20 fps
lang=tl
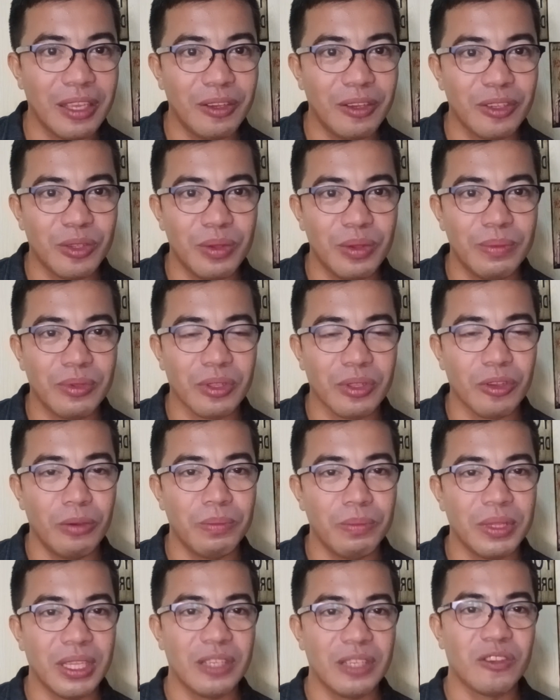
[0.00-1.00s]
yung swimsuit
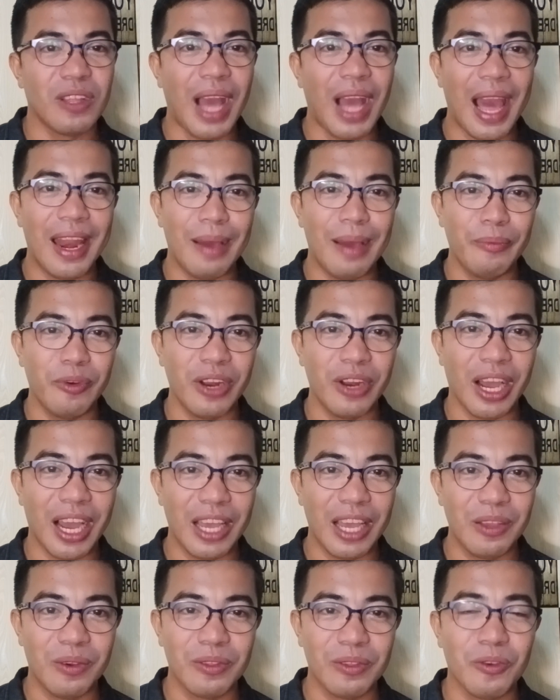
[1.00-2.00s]
competition. Alam mo na
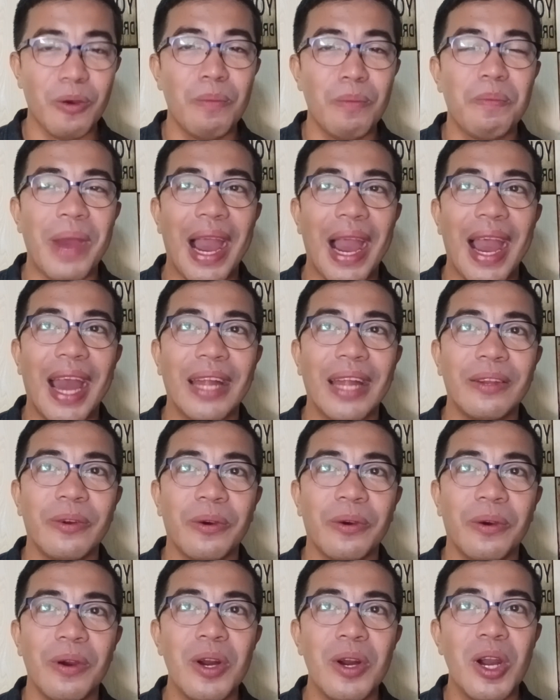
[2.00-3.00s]
ngayon kung
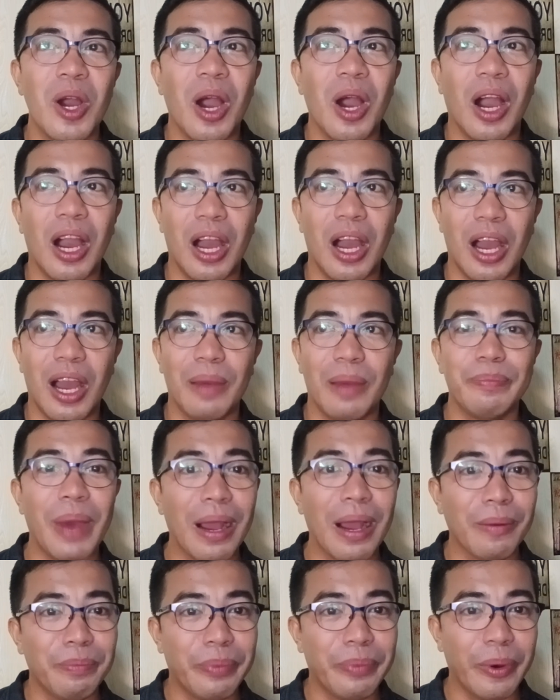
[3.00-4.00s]
paano uh,
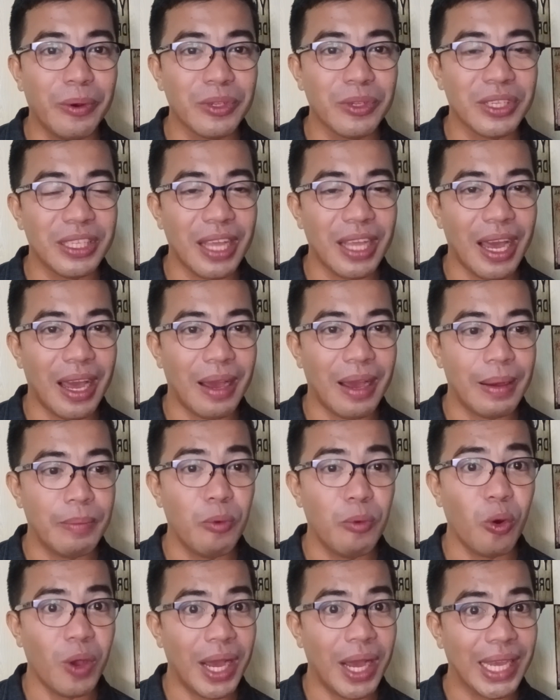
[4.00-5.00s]
pag-pose na
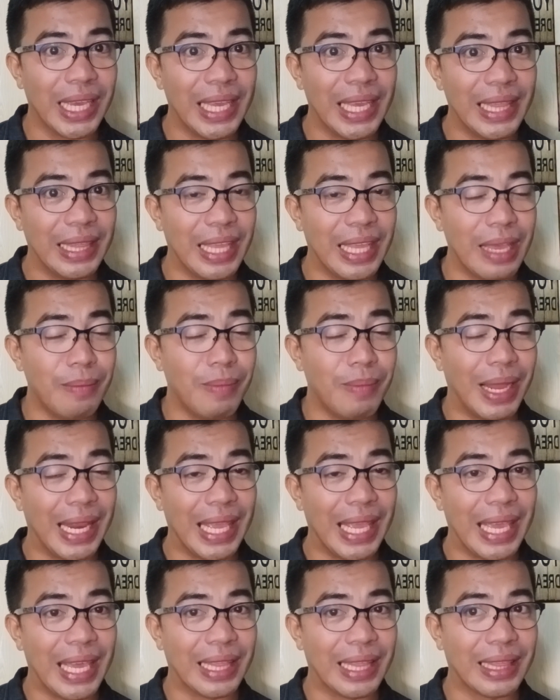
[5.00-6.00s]
mukhang hindi
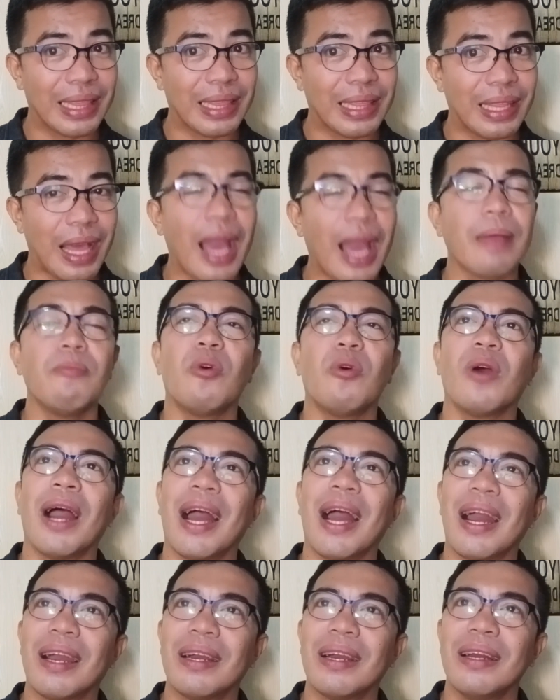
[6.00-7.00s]
maliit ay
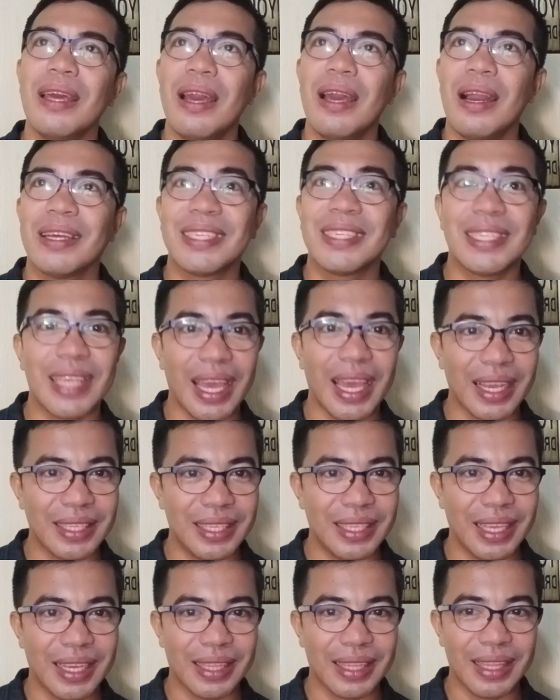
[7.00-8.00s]
mukhang
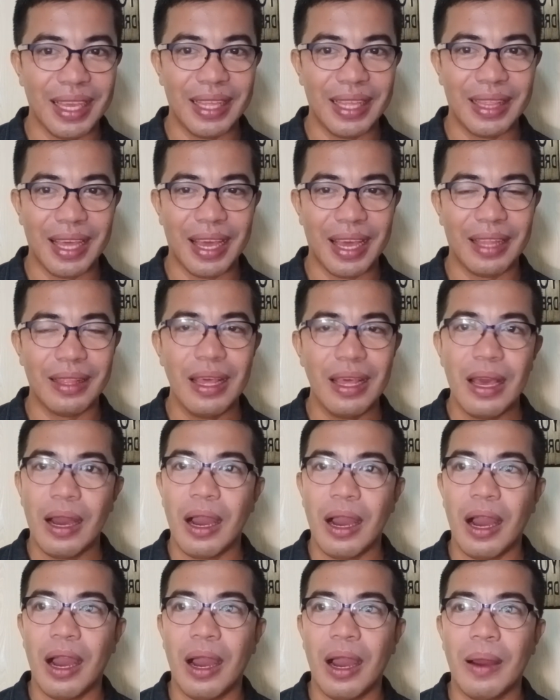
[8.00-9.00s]
sexy ka tingnan.
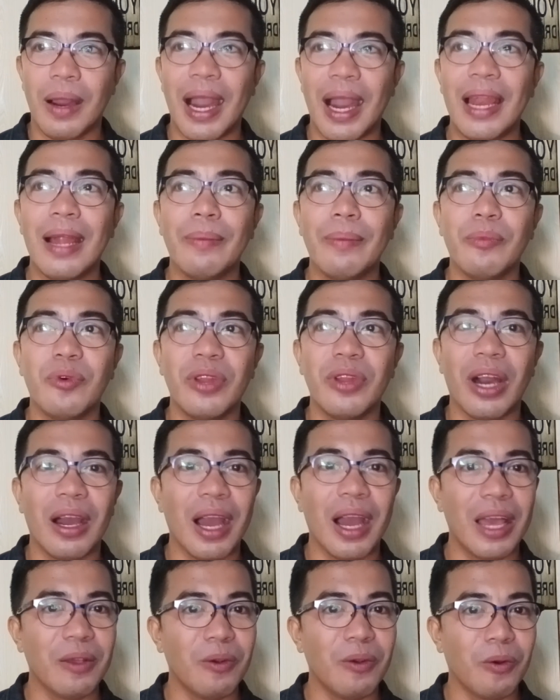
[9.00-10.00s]
Uh, alam mo na
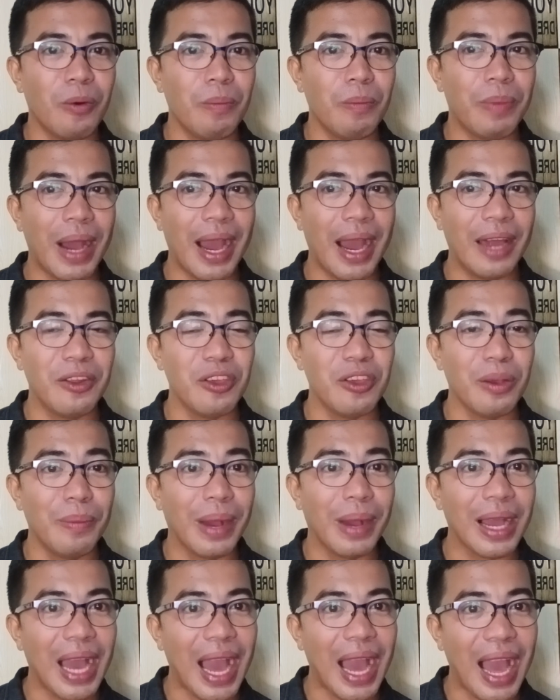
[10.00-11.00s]
ngayon kung paano
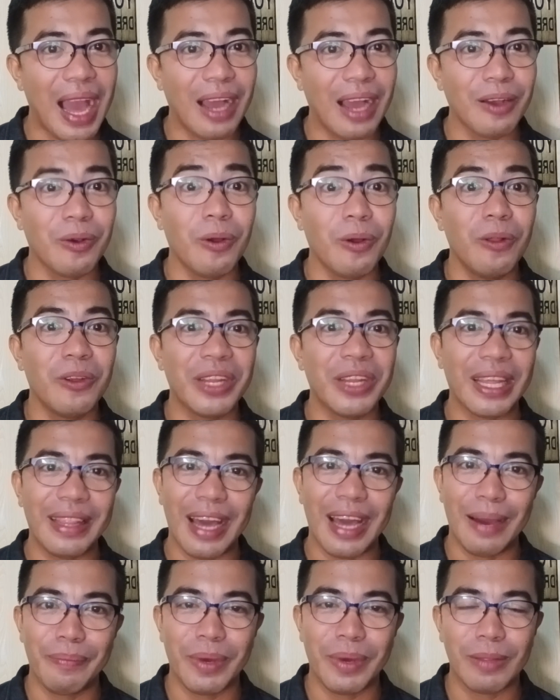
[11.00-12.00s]
yung mga angulo na
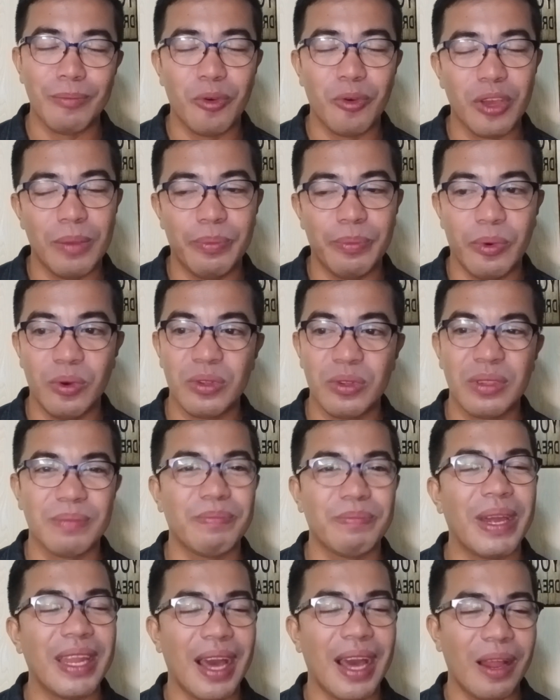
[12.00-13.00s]
dapat mong i-post,
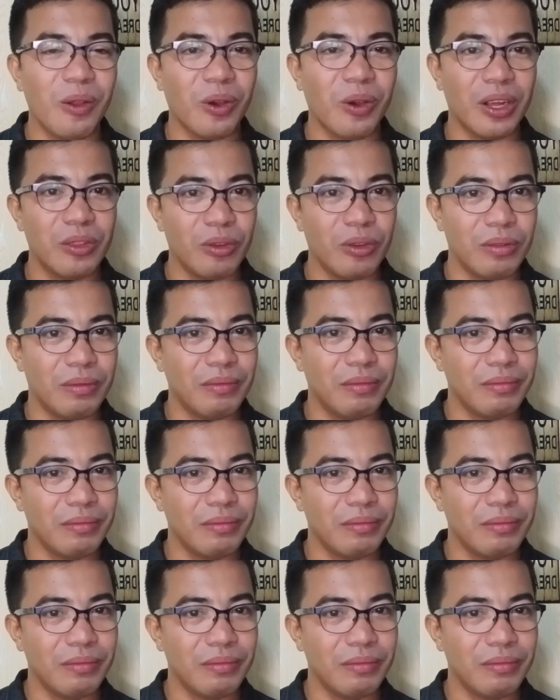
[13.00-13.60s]
panalo ka doon.